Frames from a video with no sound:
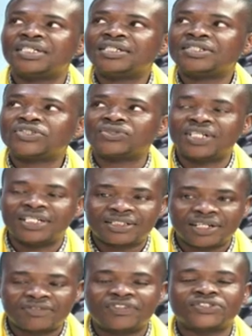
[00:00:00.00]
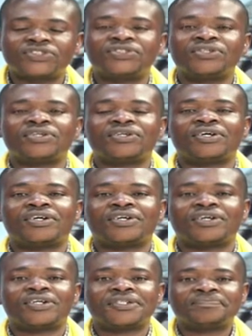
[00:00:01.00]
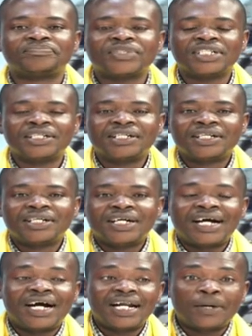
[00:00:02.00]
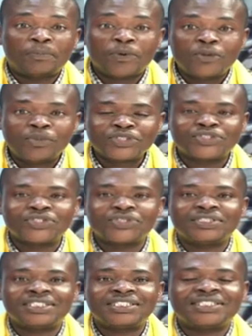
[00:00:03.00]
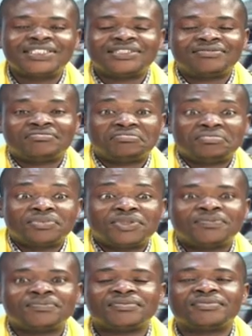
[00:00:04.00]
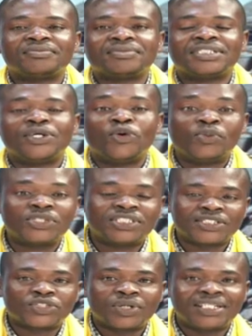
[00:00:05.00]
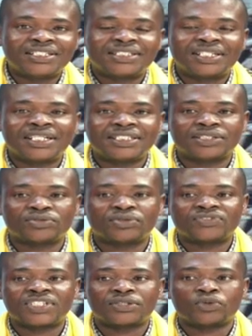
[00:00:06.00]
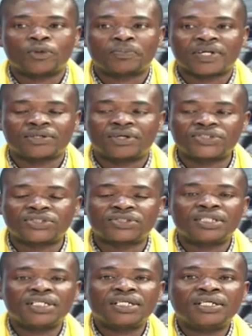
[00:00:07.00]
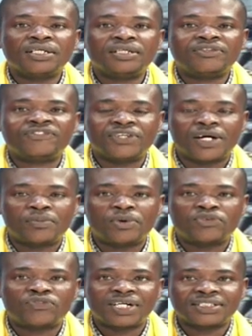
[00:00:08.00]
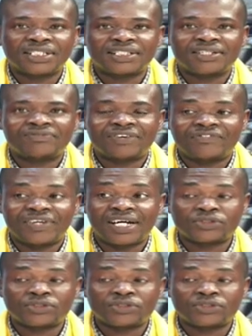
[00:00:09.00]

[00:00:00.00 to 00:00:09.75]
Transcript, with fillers: son intervention euh, à la promotion du, de l'homosexualité, je trouve ça trop précoce. Il faut d'abord voir ce qu'il va faire,